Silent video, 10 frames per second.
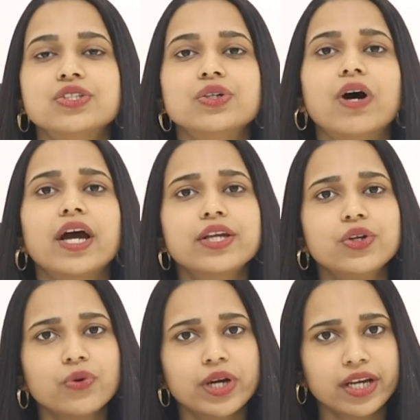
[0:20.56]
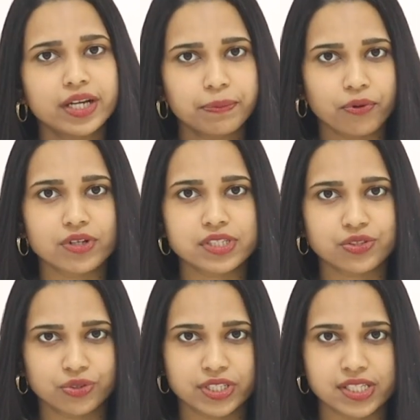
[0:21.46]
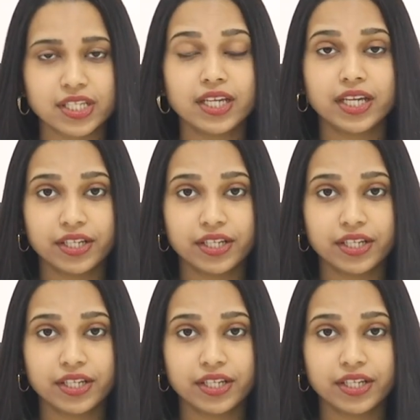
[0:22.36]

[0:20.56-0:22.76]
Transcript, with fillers: సో ఐయుఐ అనే ప్రాసెస్ వచ్చేసి